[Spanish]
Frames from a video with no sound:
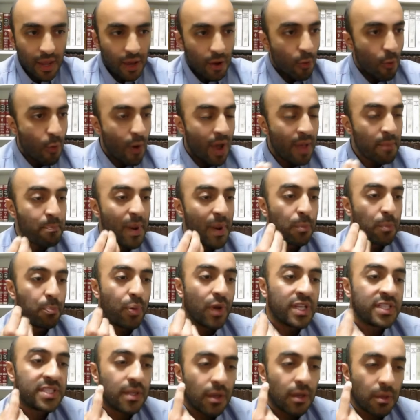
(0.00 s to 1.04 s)
Juan, pero
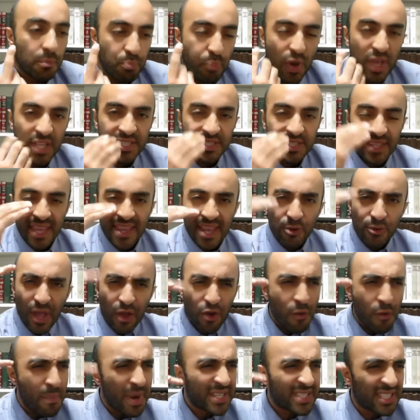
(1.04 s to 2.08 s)
puedes, puedes tener una
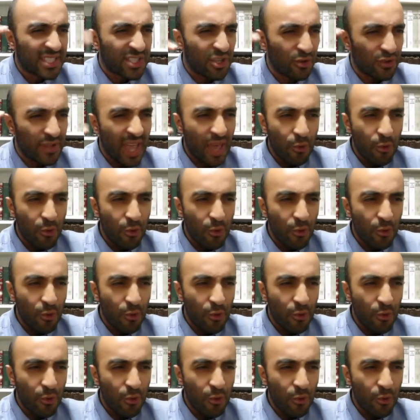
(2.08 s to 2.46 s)
conversación